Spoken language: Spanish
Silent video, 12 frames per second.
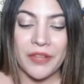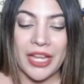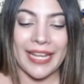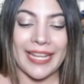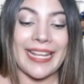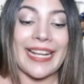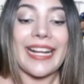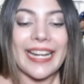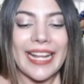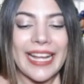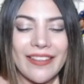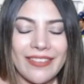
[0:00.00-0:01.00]

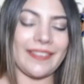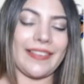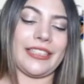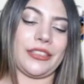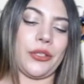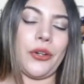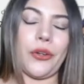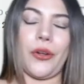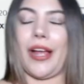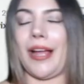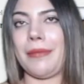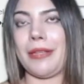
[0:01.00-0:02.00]
increíble
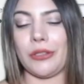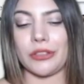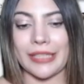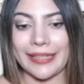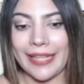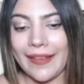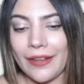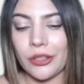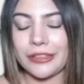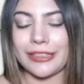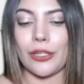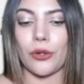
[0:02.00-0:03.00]
tesoro, amigos, que el día de
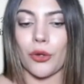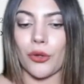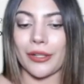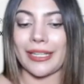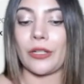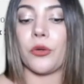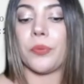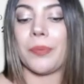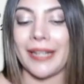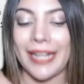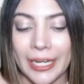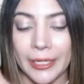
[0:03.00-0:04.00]
hoy se logró
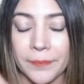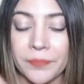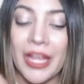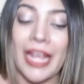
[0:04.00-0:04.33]
recuperar.